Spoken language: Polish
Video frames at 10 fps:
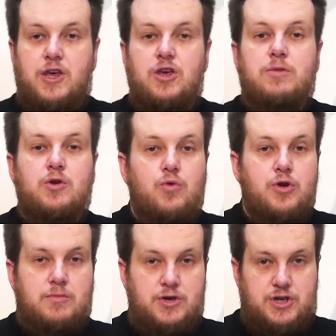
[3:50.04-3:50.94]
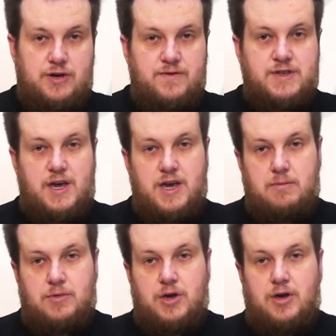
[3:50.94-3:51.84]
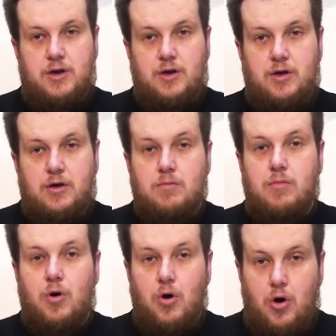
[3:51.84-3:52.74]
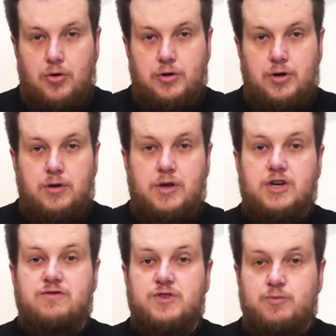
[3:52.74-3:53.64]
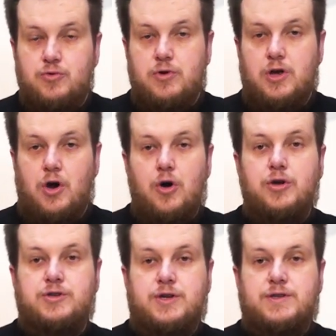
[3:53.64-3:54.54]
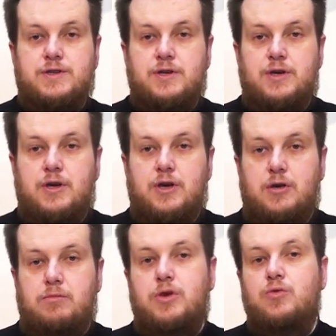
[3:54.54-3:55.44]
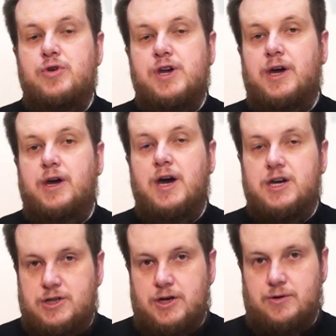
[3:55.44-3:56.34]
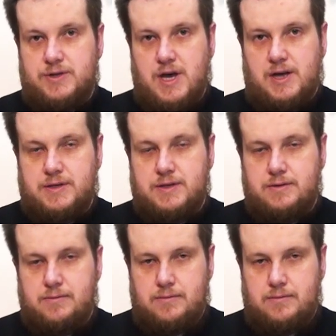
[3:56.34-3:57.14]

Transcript: i miłujmy się wzajemnie, bo On, nasz wspólny Ojciec, miłuje każdego z nas.